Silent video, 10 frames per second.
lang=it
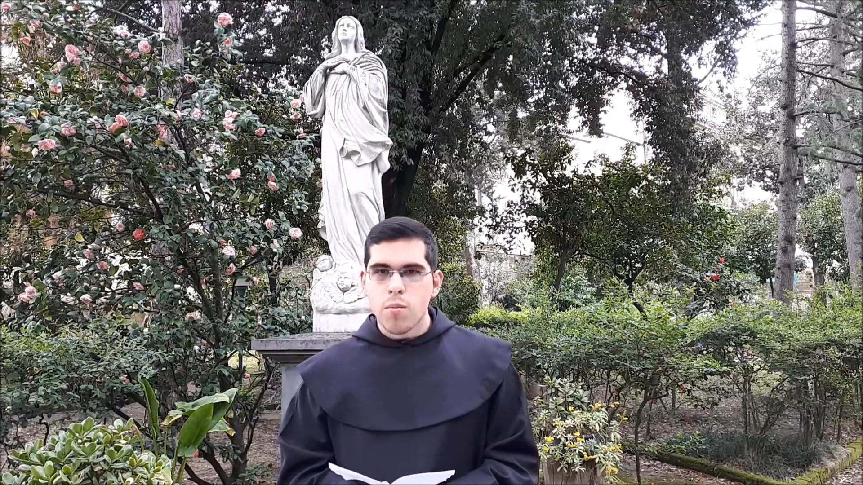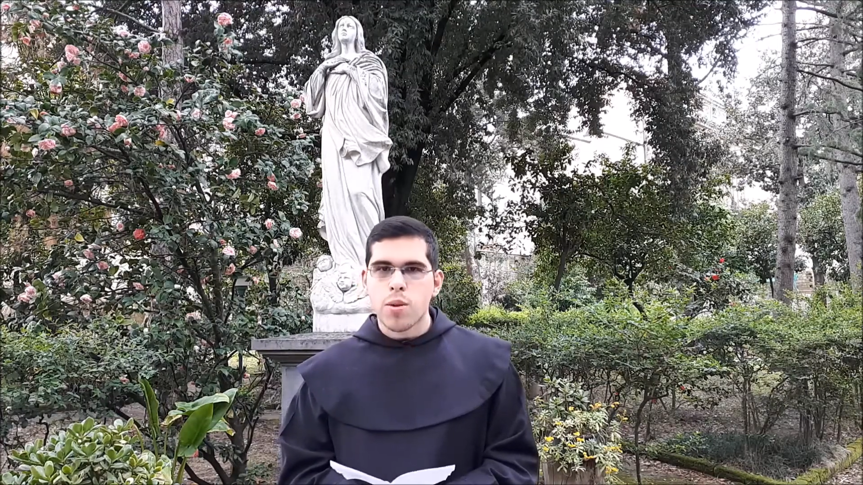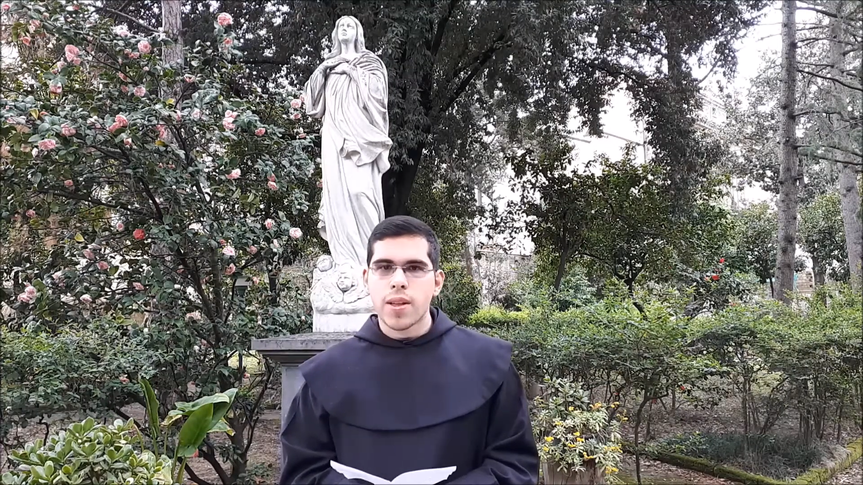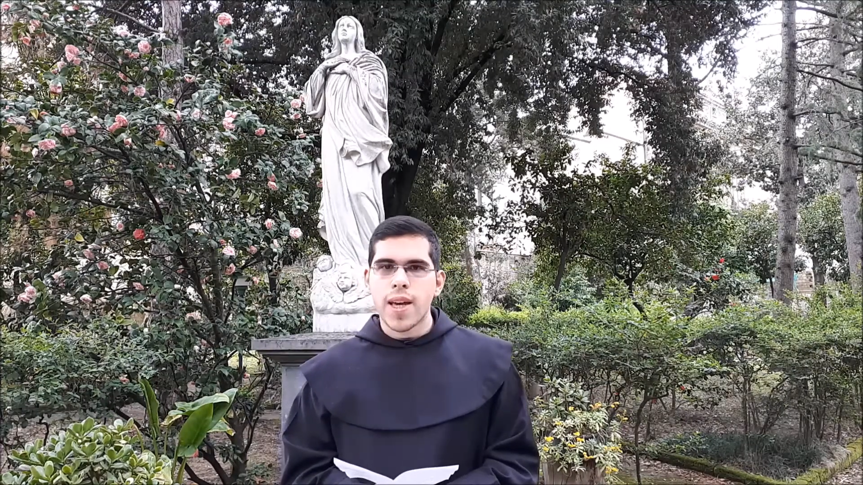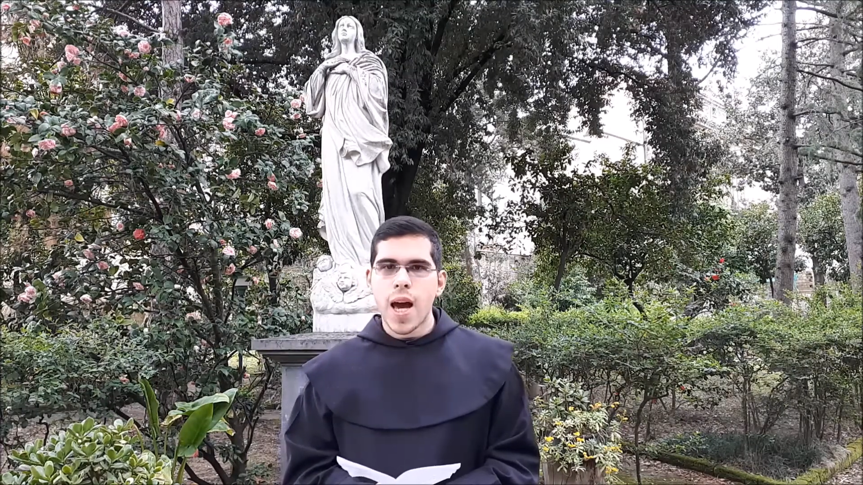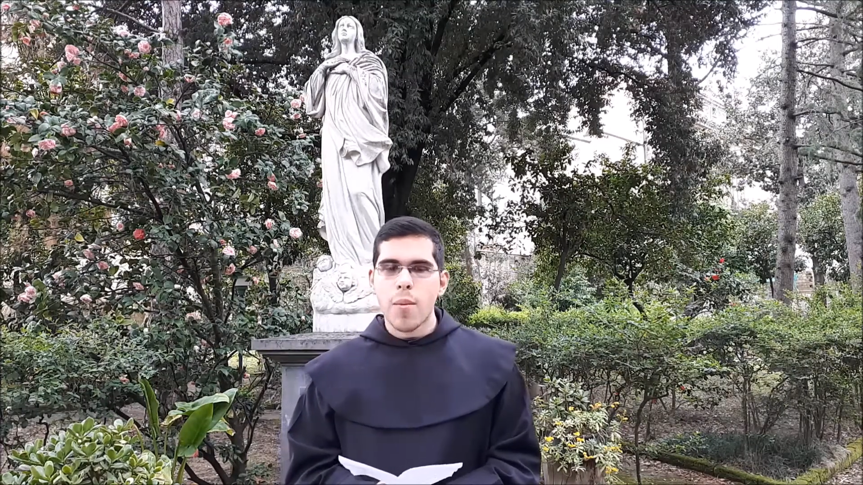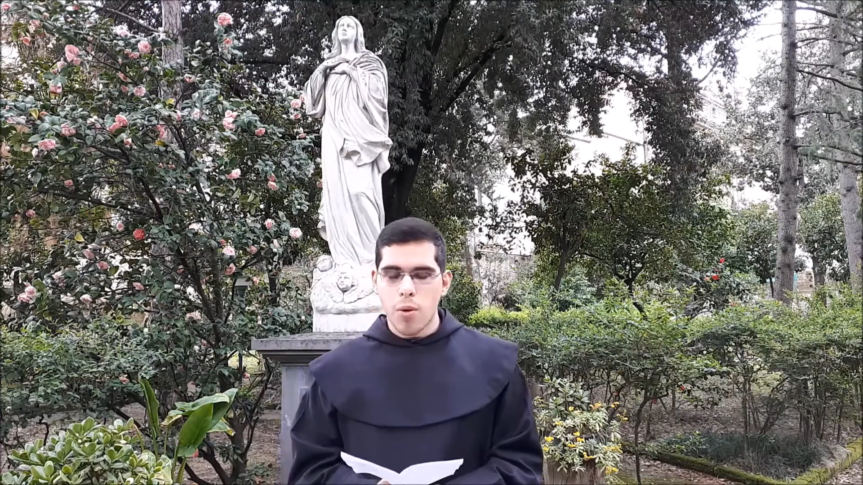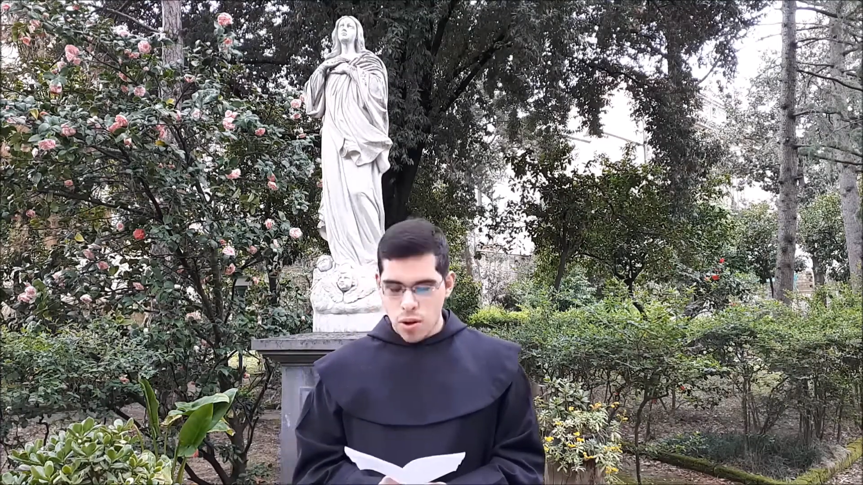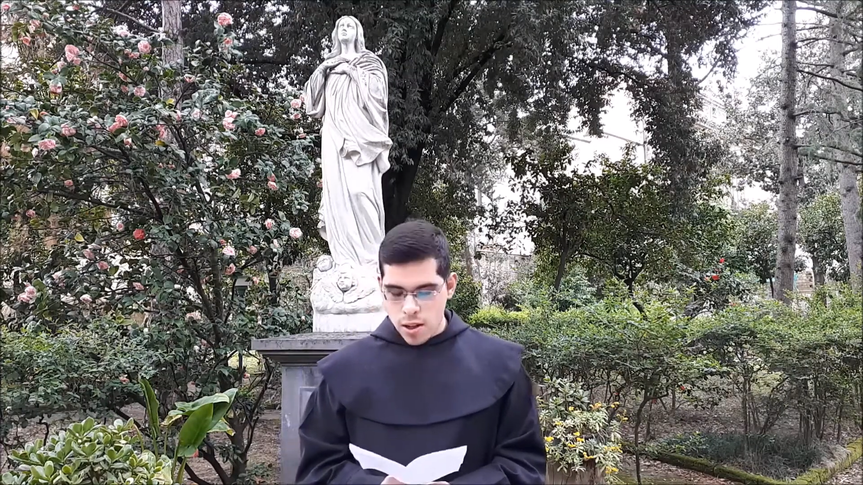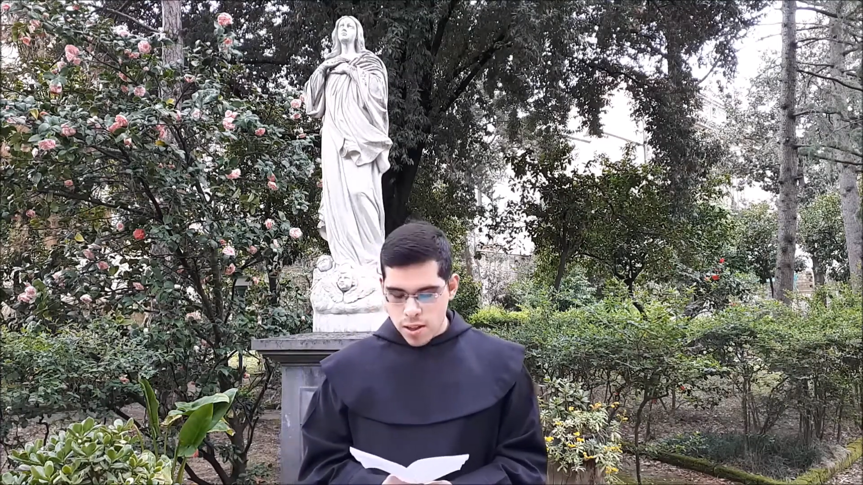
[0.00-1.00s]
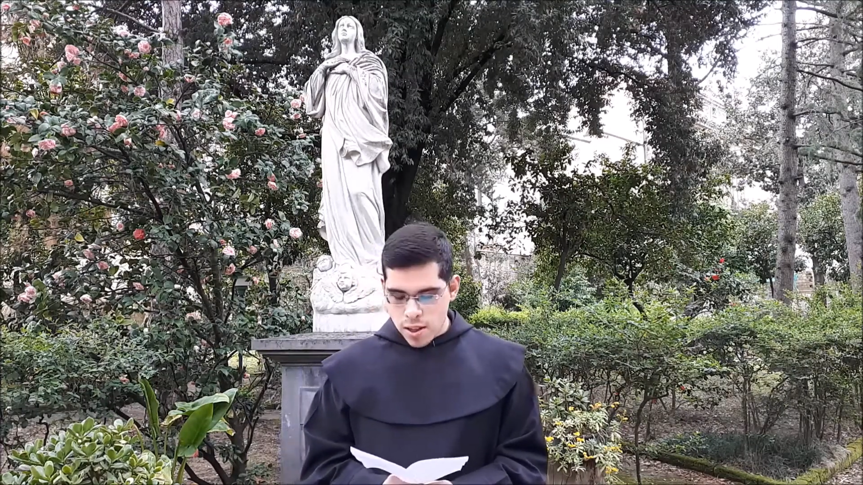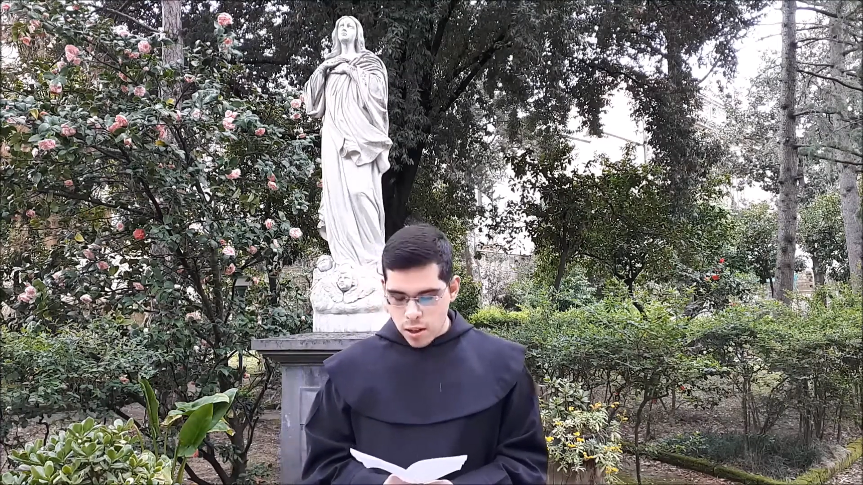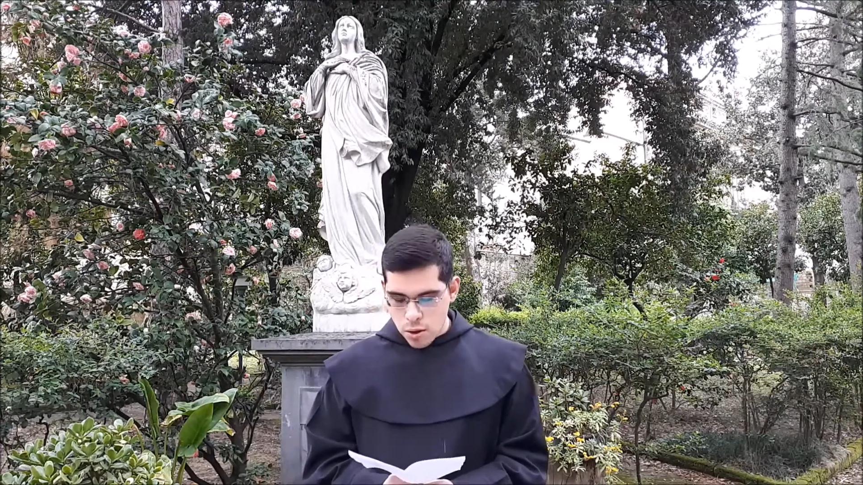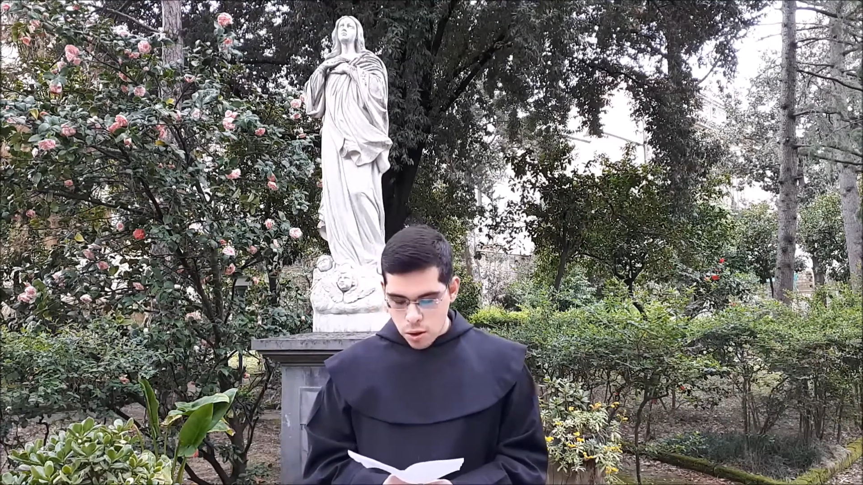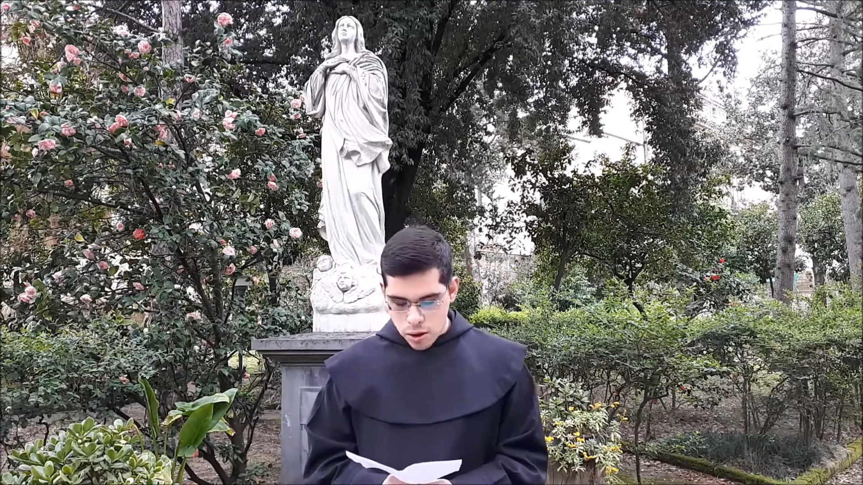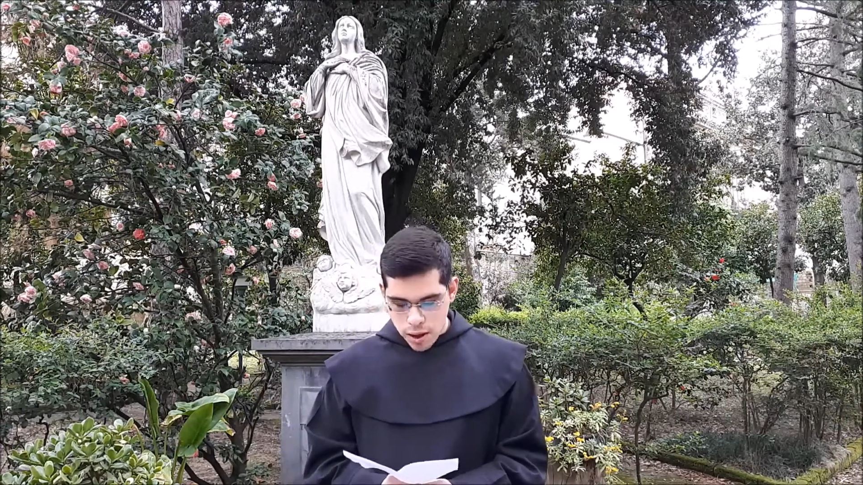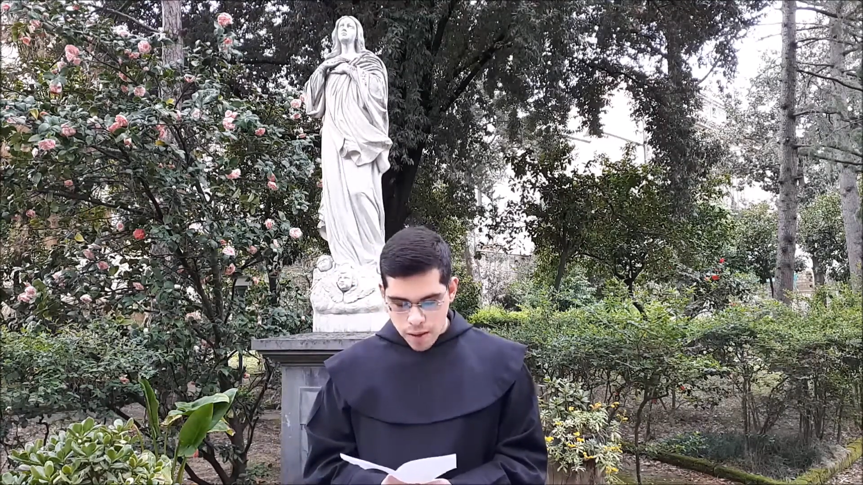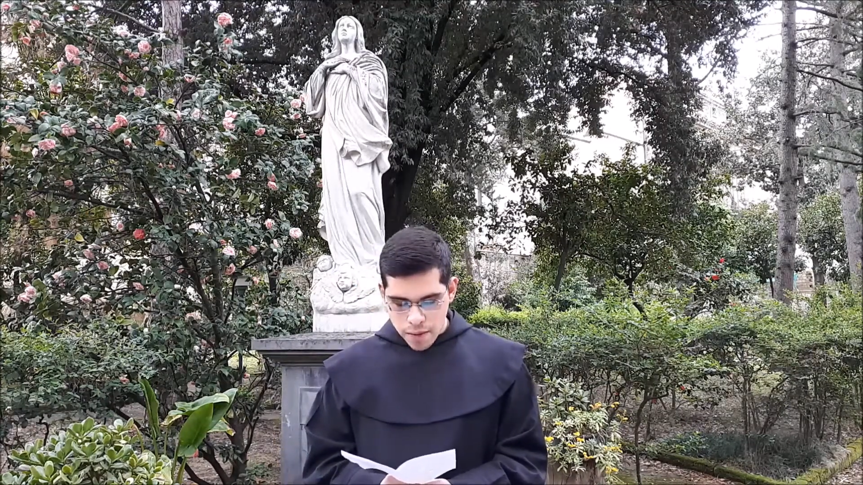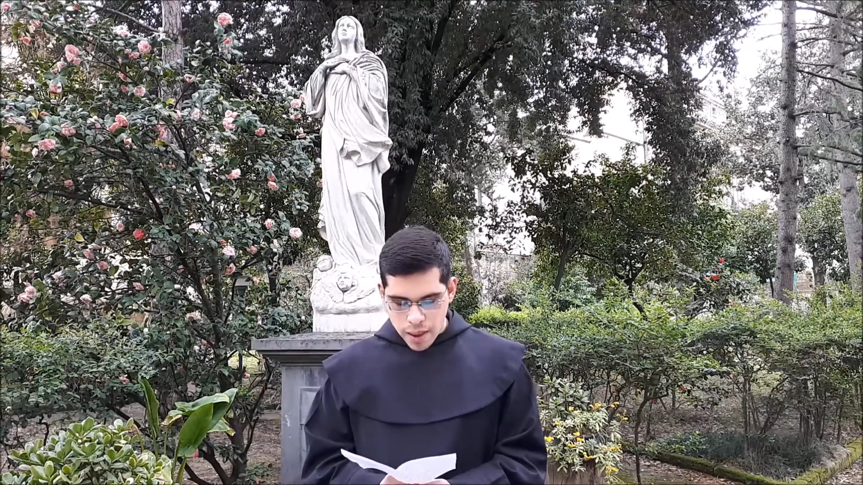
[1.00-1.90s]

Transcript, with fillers: preghiamo il Signore